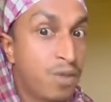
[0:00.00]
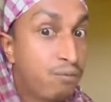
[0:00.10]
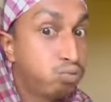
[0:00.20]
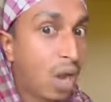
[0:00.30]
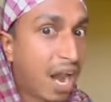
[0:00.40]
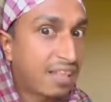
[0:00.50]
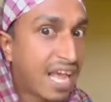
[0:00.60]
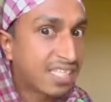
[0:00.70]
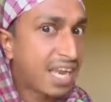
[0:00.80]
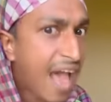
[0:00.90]
ফুতাটা দা
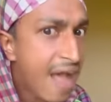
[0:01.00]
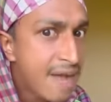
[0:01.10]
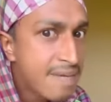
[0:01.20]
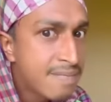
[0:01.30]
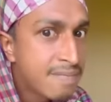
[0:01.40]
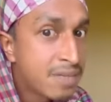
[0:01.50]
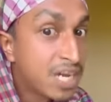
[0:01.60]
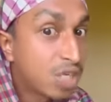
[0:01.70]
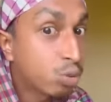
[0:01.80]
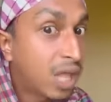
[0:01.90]
আছে না
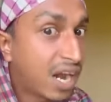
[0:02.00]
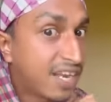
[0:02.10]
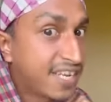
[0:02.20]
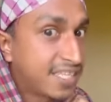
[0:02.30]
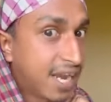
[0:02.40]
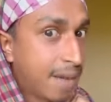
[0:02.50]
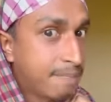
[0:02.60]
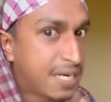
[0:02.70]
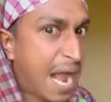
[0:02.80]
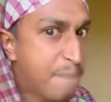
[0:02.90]
লেসুর দানারে চালাম
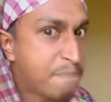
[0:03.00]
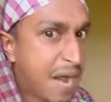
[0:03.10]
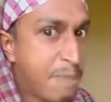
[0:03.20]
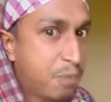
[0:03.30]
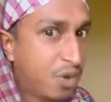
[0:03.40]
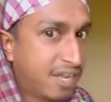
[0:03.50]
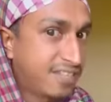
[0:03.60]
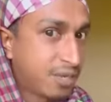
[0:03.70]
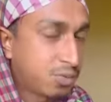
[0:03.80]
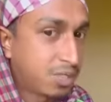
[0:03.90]
কাপ কাপ করে
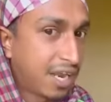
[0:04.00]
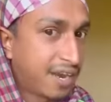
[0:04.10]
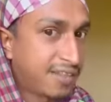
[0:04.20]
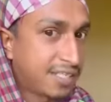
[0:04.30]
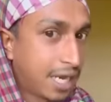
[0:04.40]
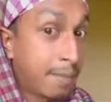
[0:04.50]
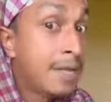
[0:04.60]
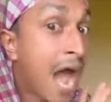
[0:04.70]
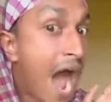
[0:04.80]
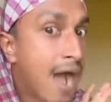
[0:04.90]
লেসুর দানারে চালাম
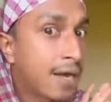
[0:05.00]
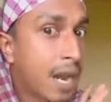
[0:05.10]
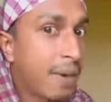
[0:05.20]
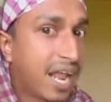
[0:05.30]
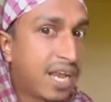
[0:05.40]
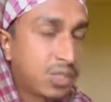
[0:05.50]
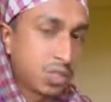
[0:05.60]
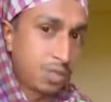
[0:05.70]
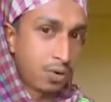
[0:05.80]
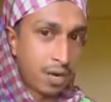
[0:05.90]
আংরা বানাই লেসু
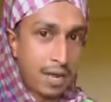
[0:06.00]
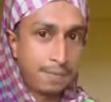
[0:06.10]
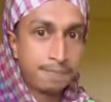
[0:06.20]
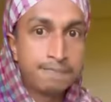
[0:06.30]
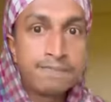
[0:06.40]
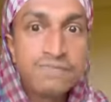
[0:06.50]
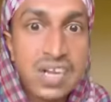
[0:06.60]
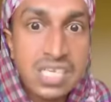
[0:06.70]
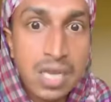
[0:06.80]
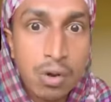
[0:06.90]
জীবনটা
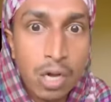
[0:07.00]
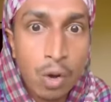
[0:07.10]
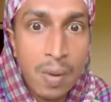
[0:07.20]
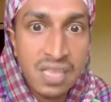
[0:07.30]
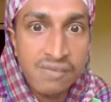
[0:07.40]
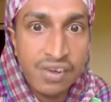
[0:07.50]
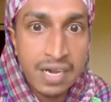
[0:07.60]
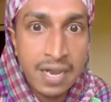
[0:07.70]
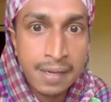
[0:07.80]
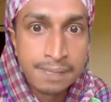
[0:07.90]
পাঁচটা ঘন্টা ঘুমাইতাম
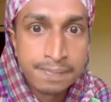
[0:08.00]
পারি না